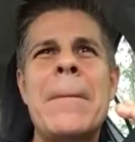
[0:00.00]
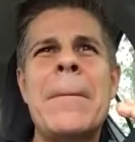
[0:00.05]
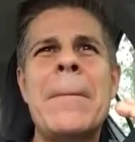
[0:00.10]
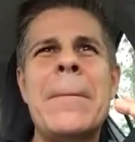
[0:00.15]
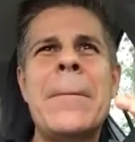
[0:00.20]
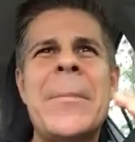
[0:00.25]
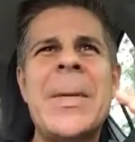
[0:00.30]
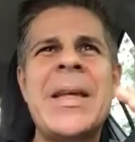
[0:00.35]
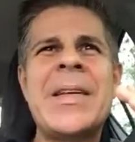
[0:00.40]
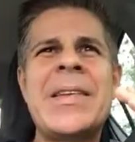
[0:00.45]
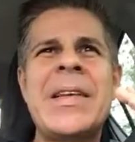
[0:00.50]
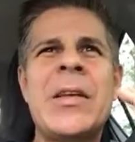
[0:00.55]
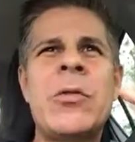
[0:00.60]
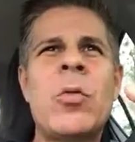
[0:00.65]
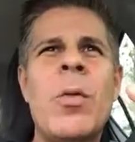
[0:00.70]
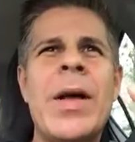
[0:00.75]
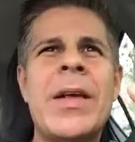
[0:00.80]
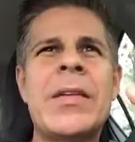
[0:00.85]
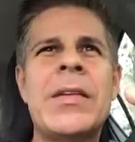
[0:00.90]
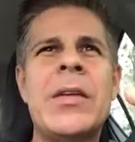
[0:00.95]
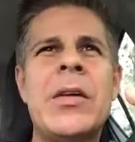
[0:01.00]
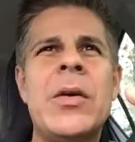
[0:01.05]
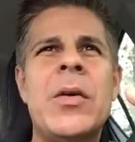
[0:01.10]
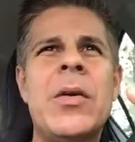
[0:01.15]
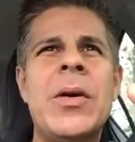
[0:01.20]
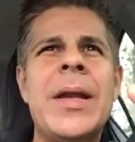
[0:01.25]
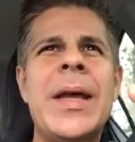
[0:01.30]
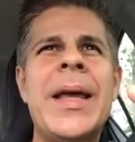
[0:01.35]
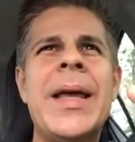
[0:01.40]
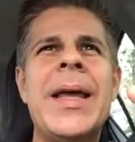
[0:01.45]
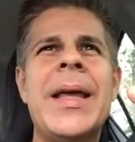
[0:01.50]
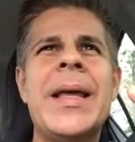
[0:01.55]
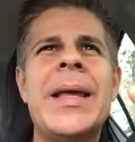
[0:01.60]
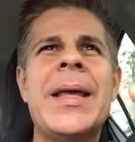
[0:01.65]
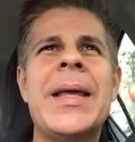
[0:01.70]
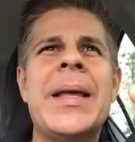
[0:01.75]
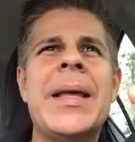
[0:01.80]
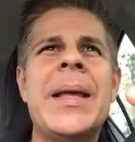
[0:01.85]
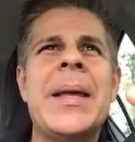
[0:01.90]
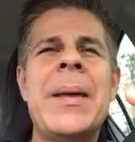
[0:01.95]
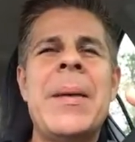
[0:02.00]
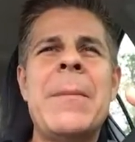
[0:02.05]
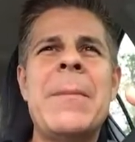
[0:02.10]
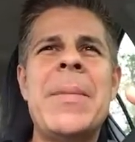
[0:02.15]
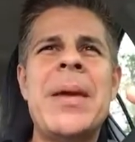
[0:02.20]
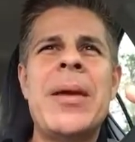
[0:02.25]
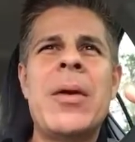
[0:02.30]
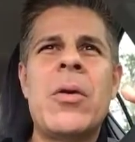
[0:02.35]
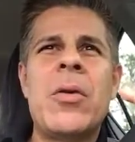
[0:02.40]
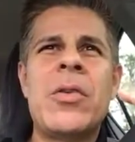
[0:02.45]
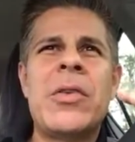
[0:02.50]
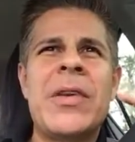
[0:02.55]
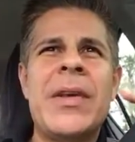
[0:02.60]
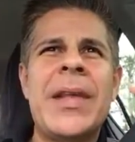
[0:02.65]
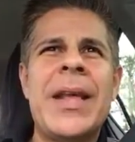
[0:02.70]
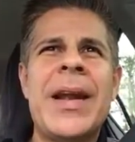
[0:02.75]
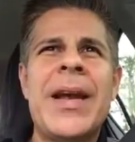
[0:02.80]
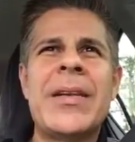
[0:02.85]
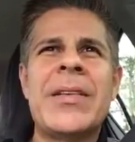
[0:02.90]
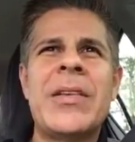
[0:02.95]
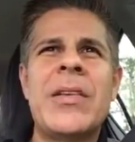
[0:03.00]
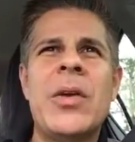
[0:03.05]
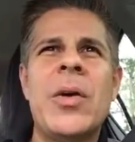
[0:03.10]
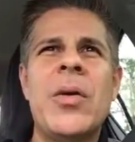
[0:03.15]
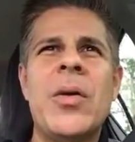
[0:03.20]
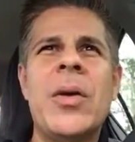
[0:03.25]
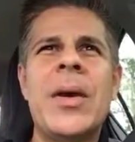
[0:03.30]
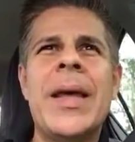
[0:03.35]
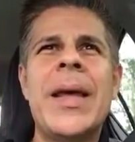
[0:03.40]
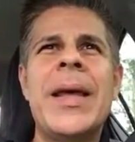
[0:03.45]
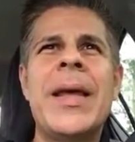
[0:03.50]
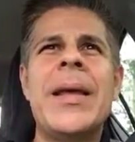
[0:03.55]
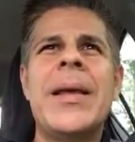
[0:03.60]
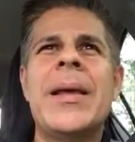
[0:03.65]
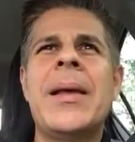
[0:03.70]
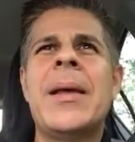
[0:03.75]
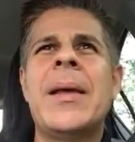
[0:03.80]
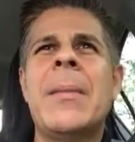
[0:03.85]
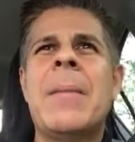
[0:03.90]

mis situaciones, mis consideraciones,